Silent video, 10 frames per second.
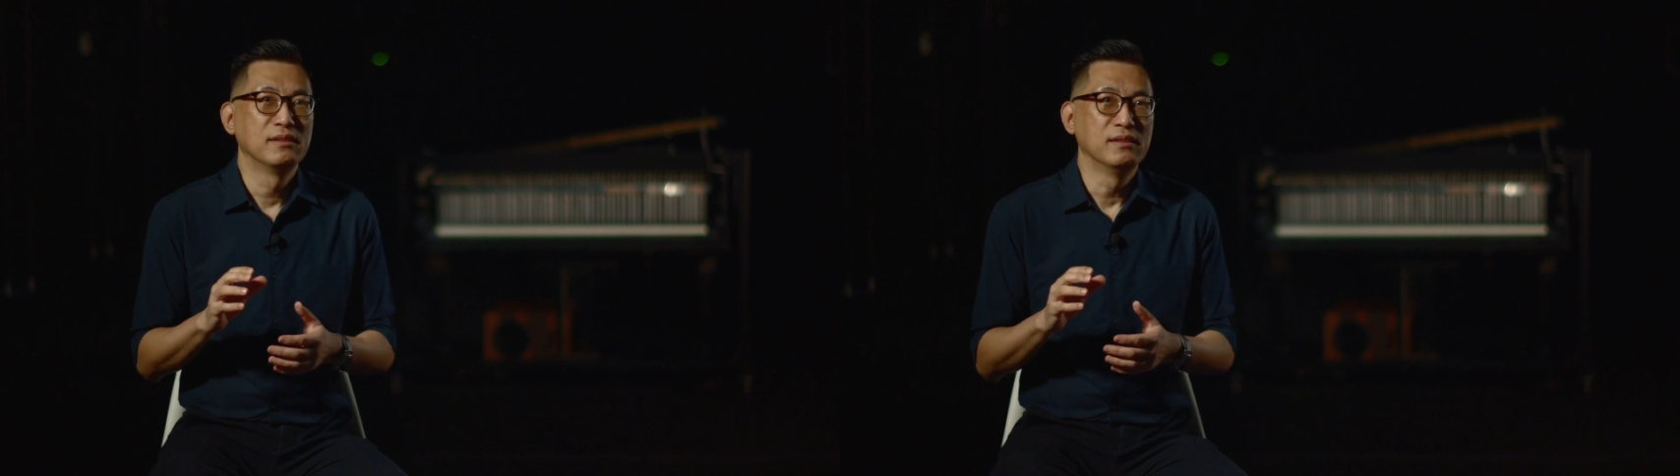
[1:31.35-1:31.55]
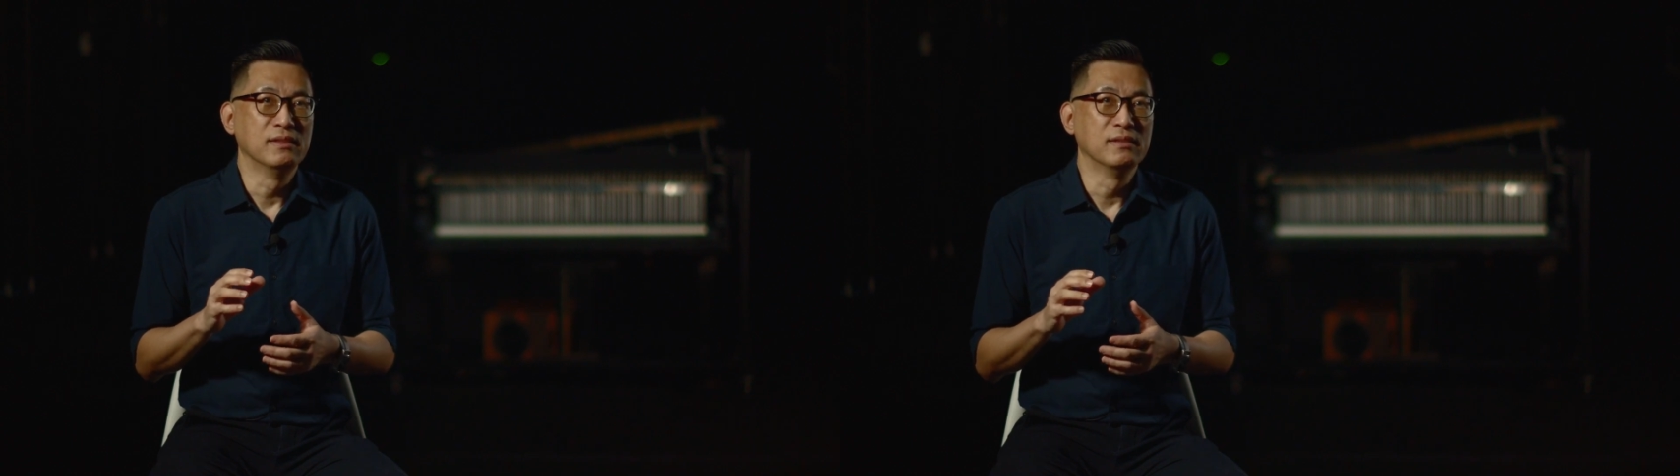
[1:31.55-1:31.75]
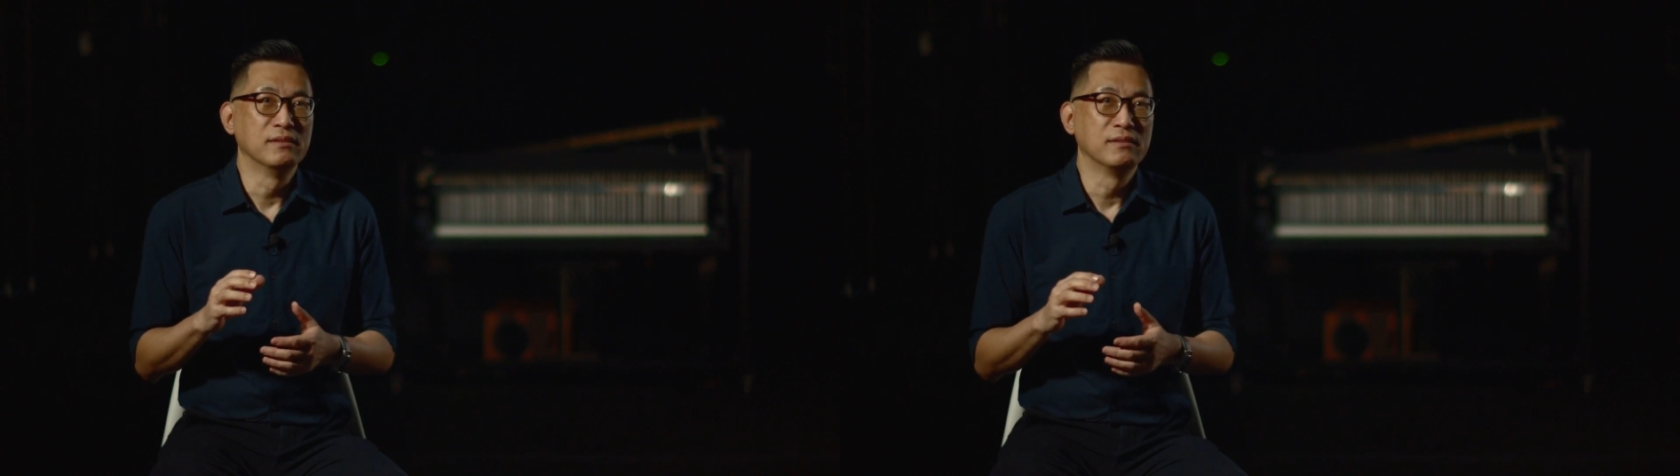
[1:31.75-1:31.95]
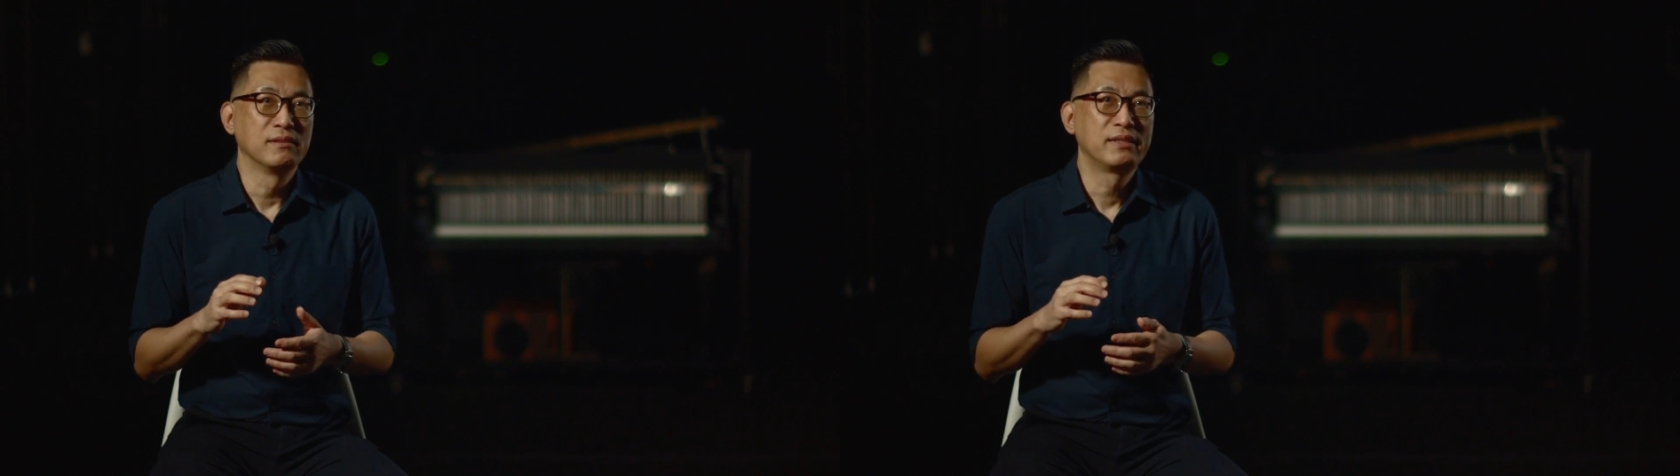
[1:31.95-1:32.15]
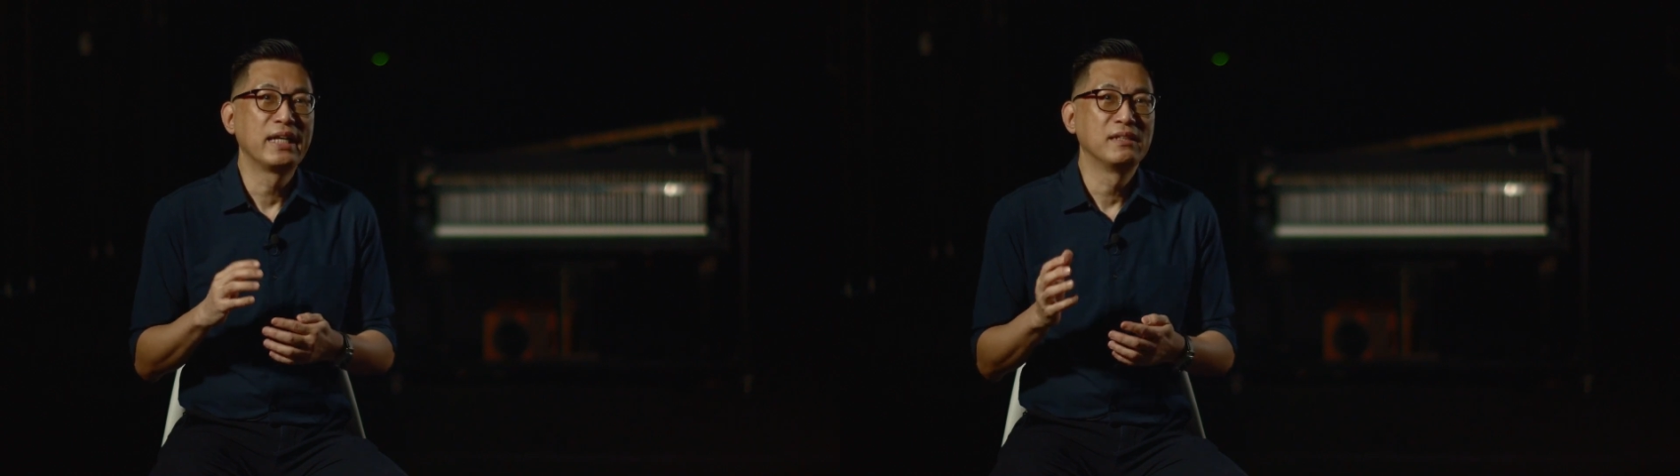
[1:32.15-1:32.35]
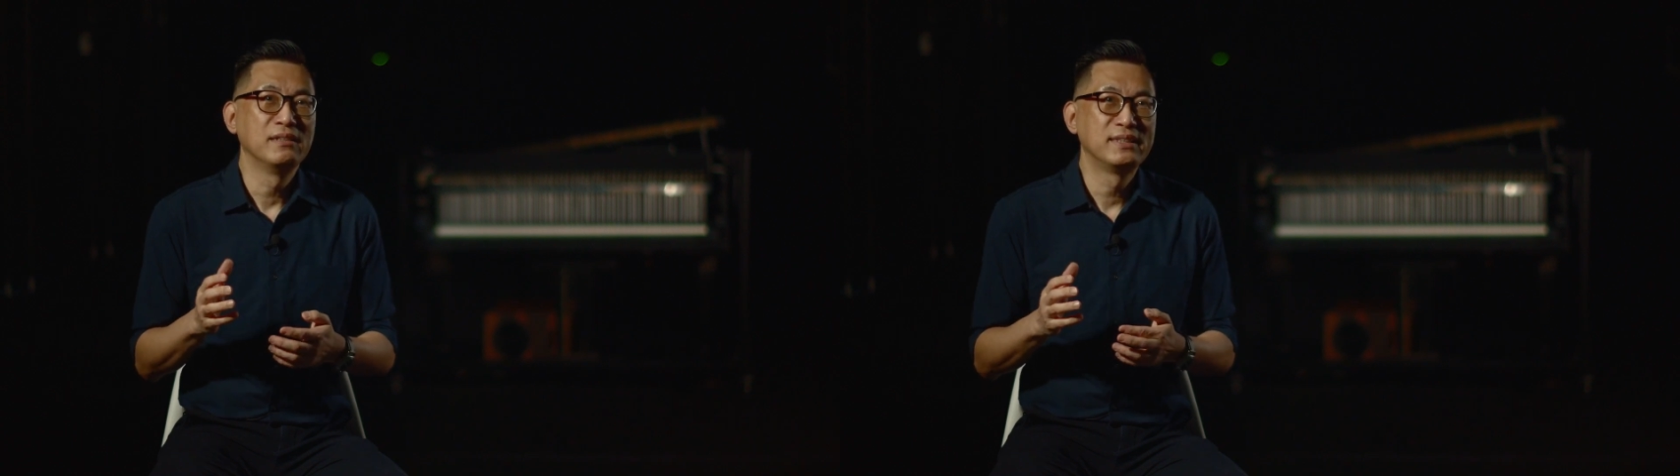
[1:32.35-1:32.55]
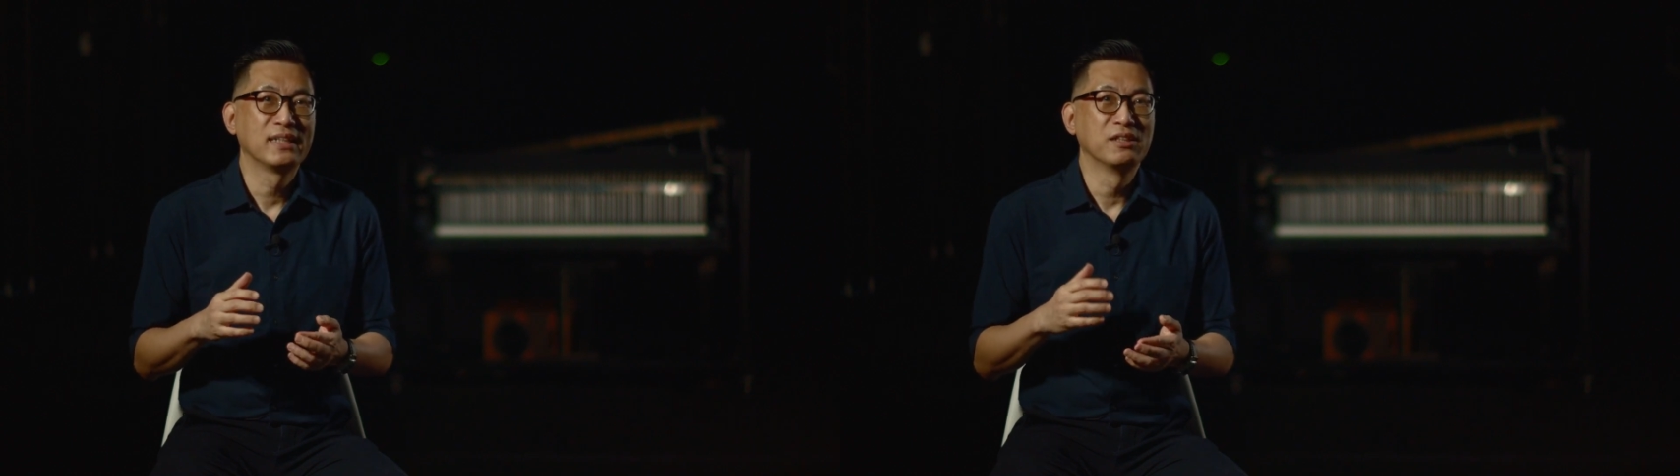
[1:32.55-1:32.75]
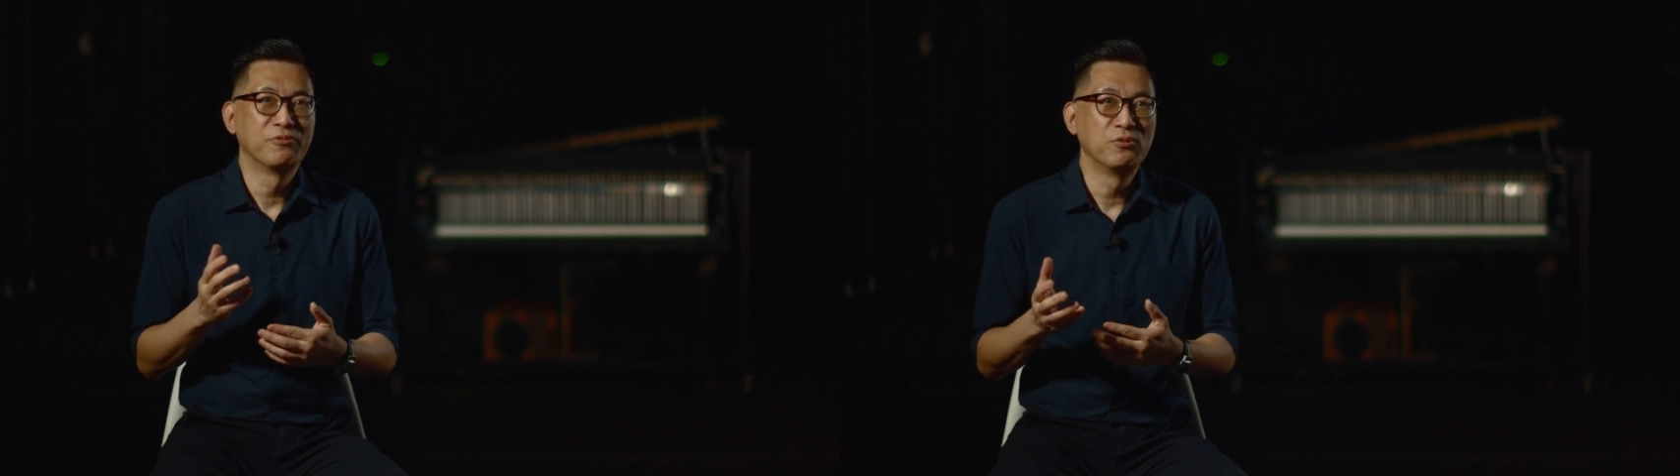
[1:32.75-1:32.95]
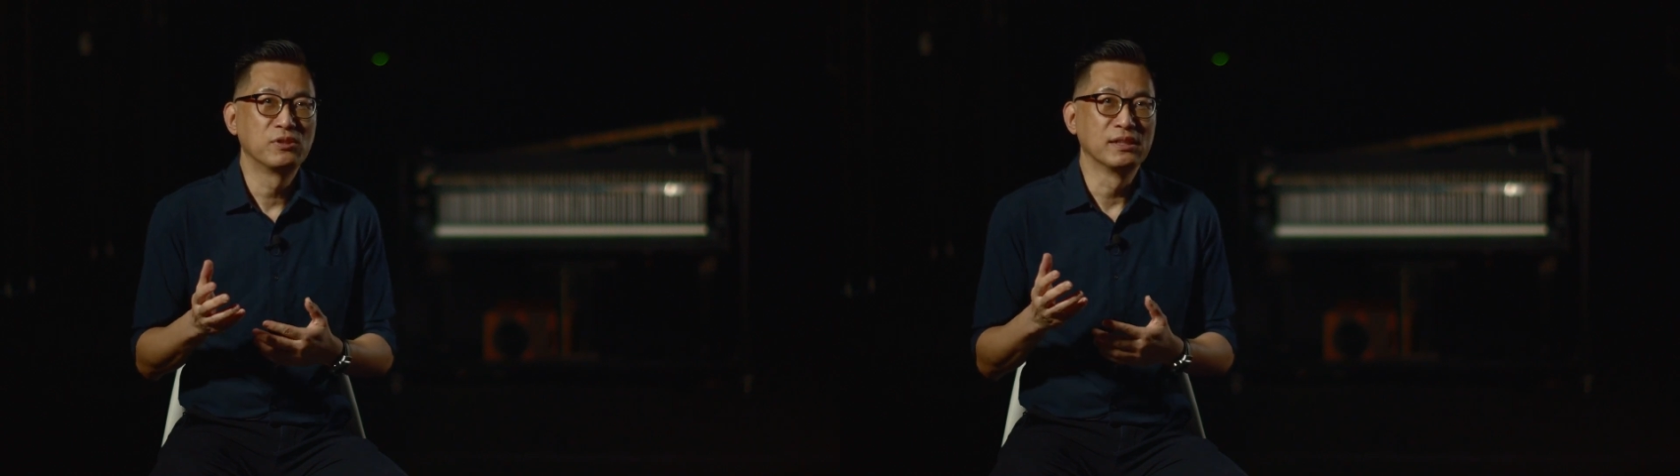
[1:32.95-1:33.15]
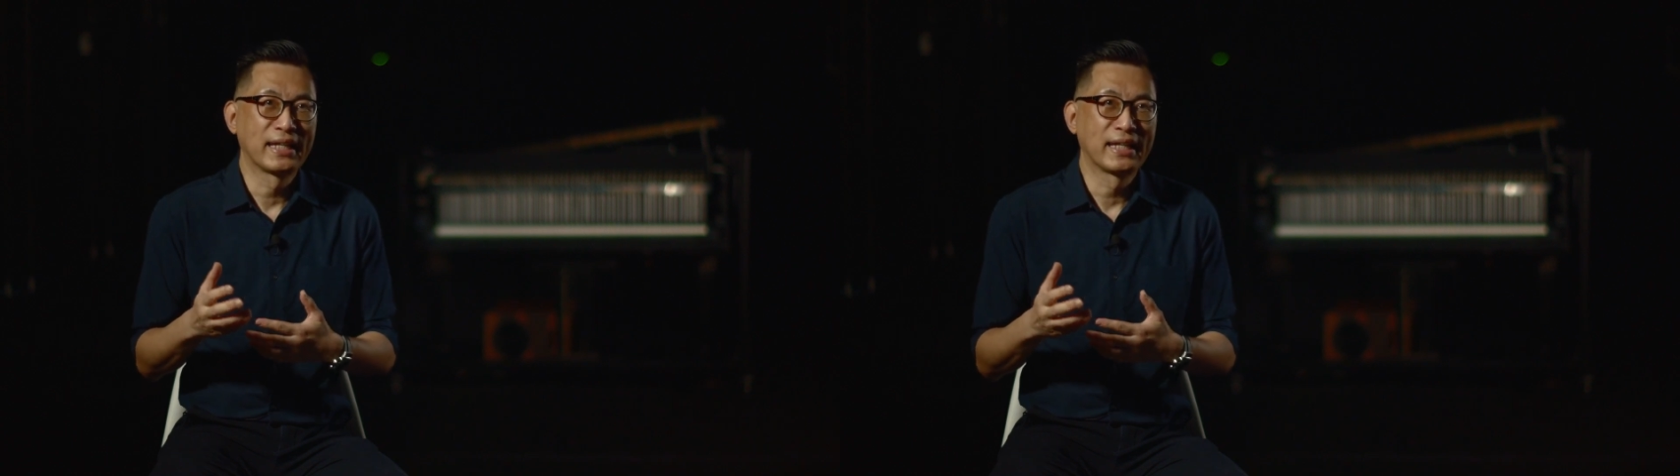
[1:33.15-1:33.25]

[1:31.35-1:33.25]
呃电音这样的风格，